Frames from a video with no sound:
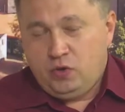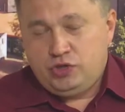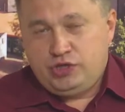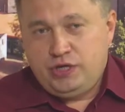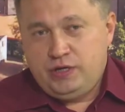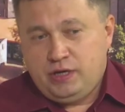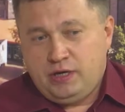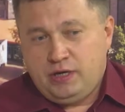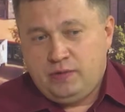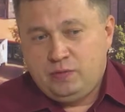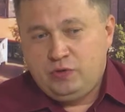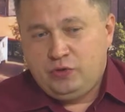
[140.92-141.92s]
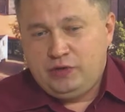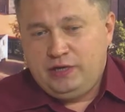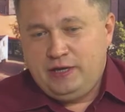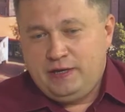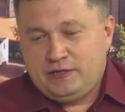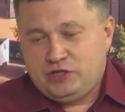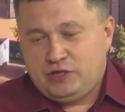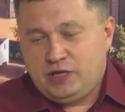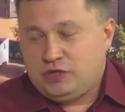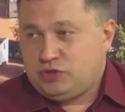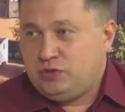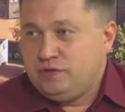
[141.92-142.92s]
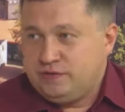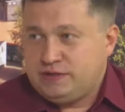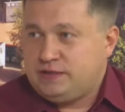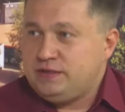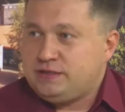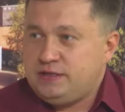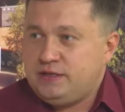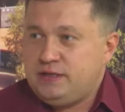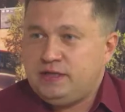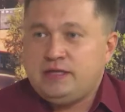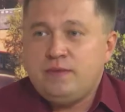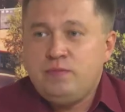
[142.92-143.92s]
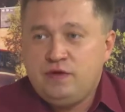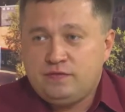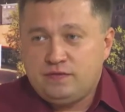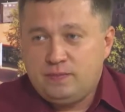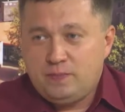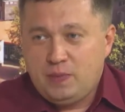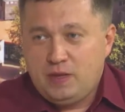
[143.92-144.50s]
Очень а, многие считают, что инвестиции – это миф.